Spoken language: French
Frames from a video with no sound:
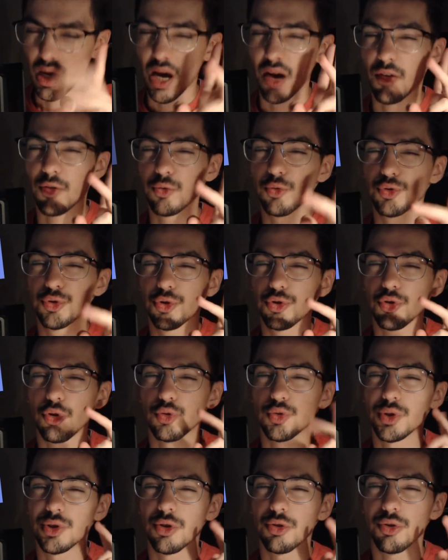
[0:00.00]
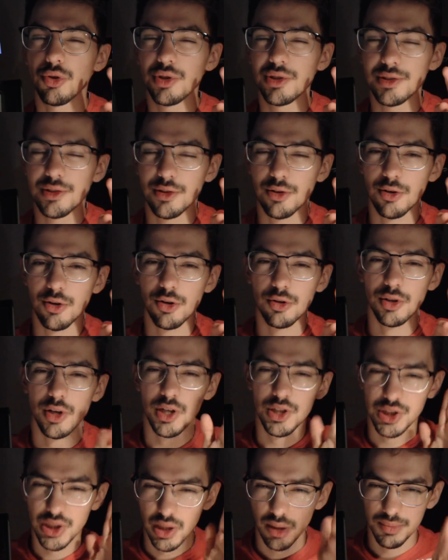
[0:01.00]
Avant toute chose, rejoignez notre Discord,
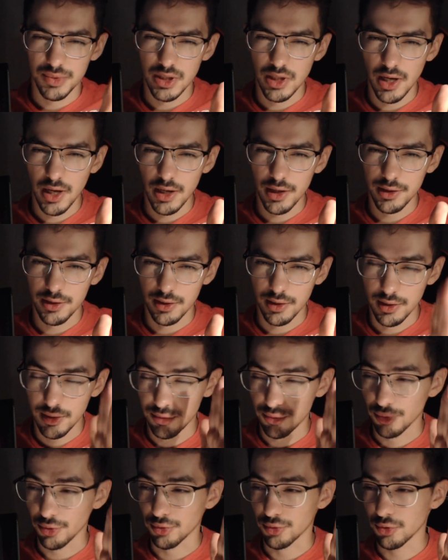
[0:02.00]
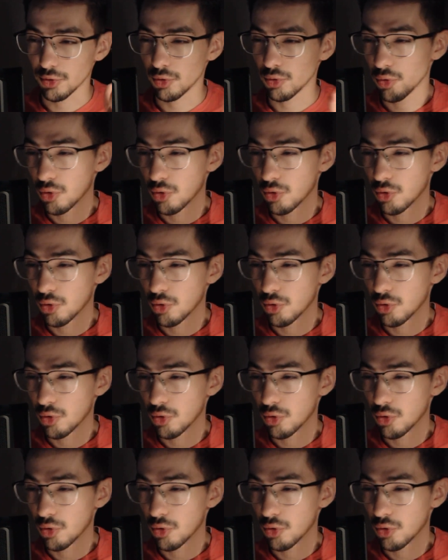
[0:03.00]
lâchez un petit like, et sur ce, on